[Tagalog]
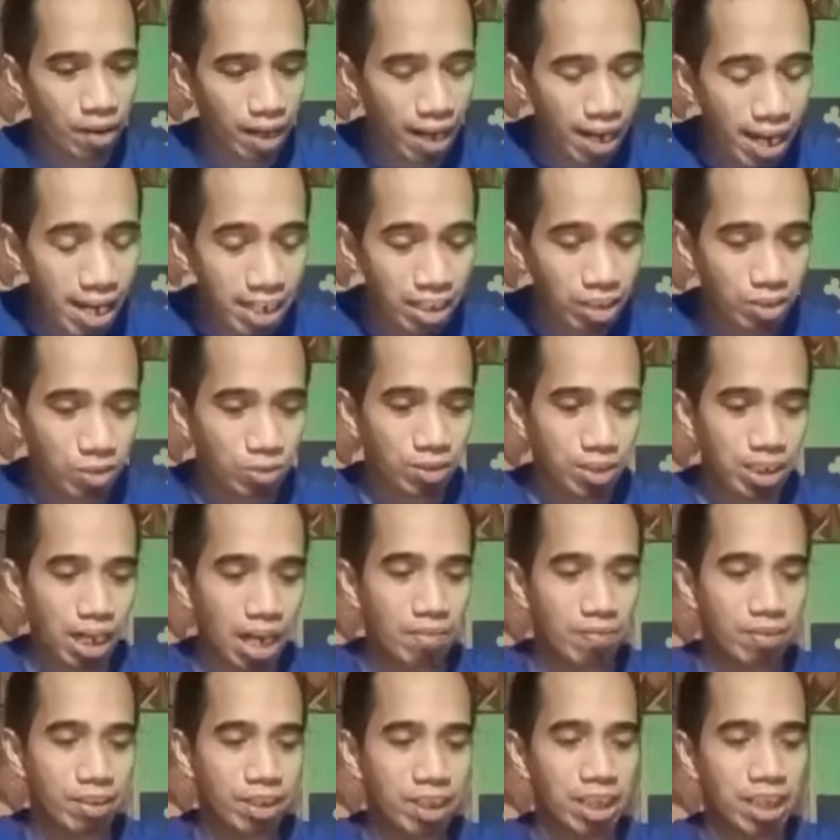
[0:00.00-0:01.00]
8 kung
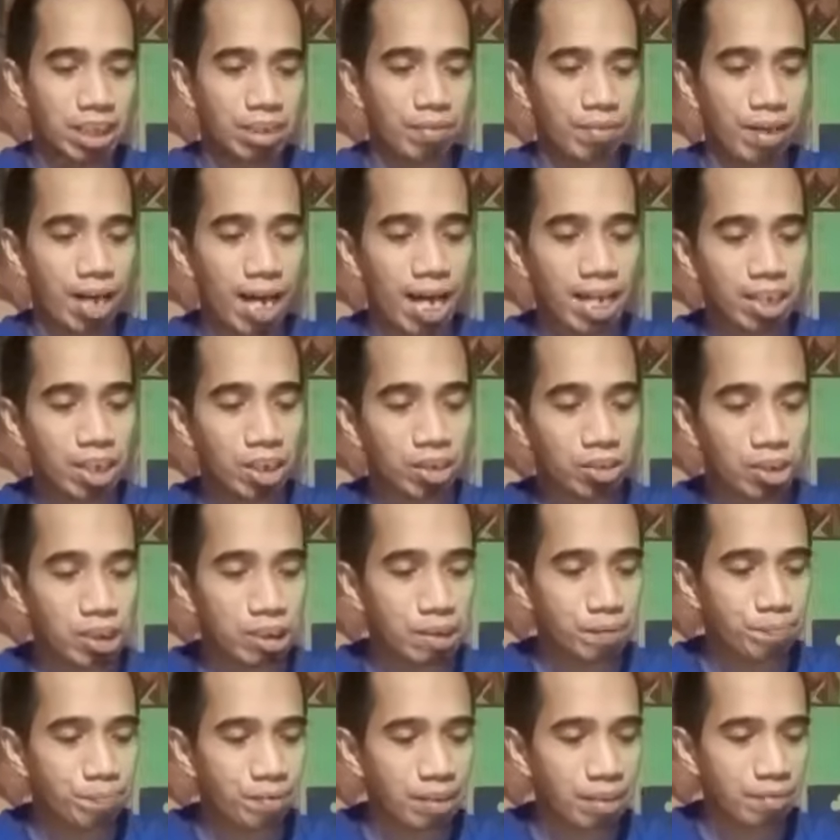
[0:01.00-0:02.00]
saan magsisimula ating
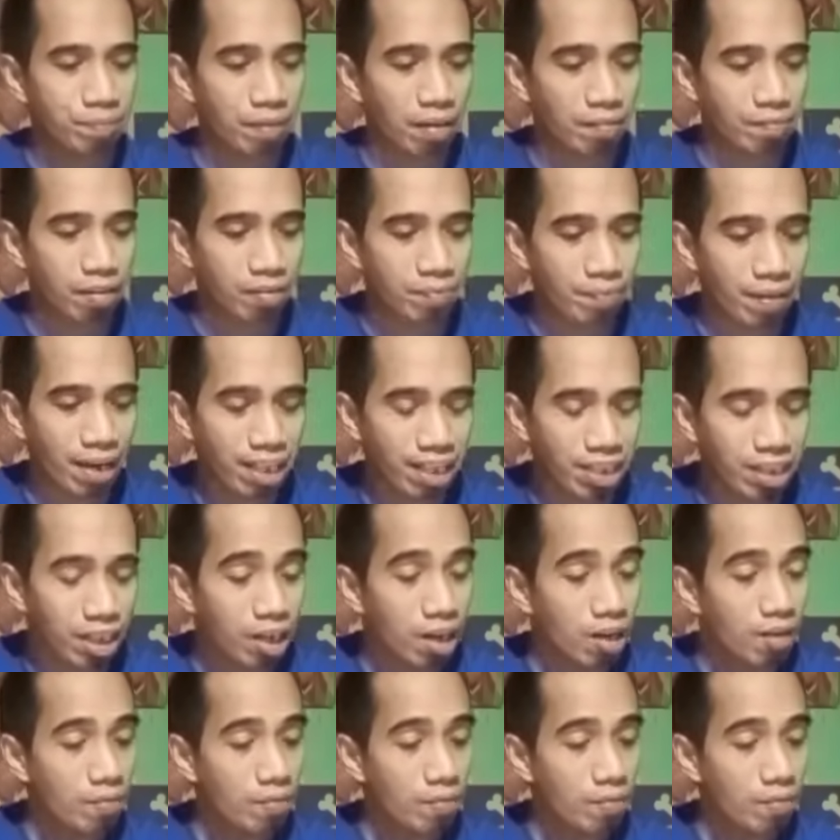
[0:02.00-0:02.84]
third peak 5 event.